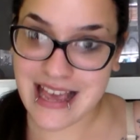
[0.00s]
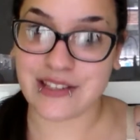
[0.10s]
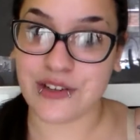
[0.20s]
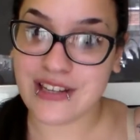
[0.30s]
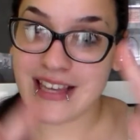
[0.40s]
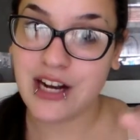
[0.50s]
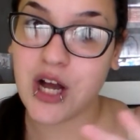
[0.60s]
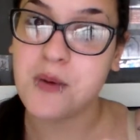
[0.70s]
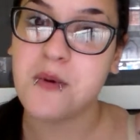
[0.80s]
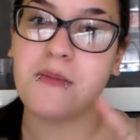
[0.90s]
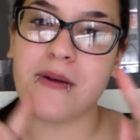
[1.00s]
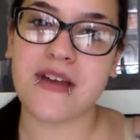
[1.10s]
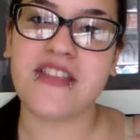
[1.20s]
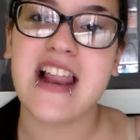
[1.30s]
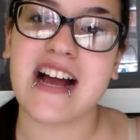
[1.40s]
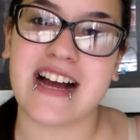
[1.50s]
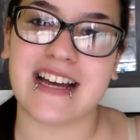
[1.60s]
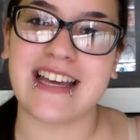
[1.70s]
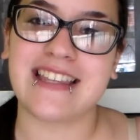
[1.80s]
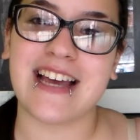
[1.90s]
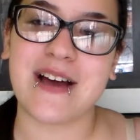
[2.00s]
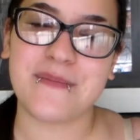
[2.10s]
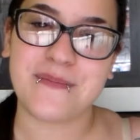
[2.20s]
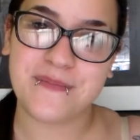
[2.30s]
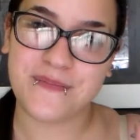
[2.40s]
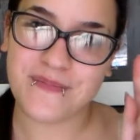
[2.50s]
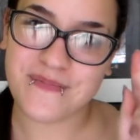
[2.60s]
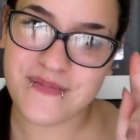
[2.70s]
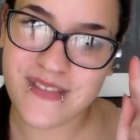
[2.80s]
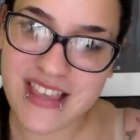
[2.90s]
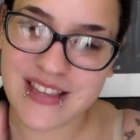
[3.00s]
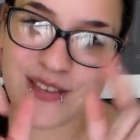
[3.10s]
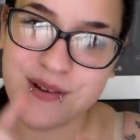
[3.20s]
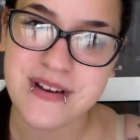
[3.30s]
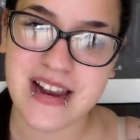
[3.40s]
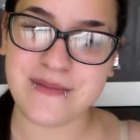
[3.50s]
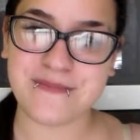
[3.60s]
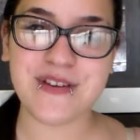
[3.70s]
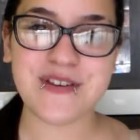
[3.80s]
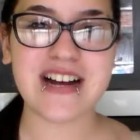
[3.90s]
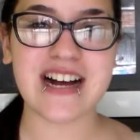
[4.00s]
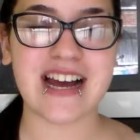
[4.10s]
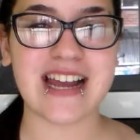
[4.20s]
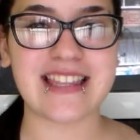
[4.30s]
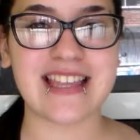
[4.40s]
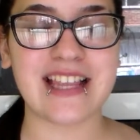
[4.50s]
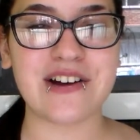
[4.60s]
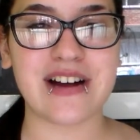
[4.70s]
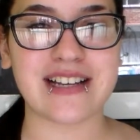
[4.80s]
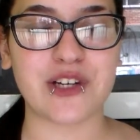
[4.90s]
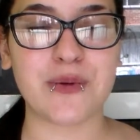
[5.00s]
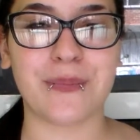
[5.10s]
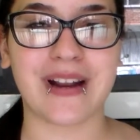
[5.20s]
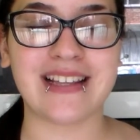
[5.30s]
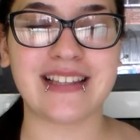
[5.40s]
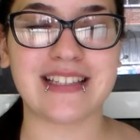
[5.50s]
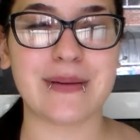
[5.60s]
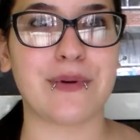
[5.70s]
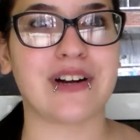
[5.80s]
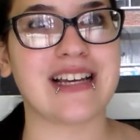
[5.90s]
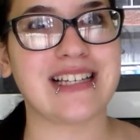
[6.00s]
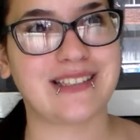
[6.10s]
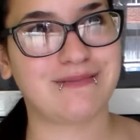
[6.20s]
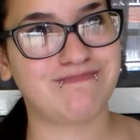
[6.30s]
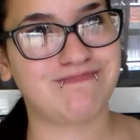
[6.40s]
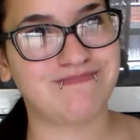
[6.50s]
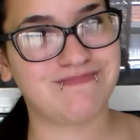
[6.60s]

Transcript: Estoy tal como me viene la cajita y sobre el envío de la cajita tengo que hacer un paréntesis porque es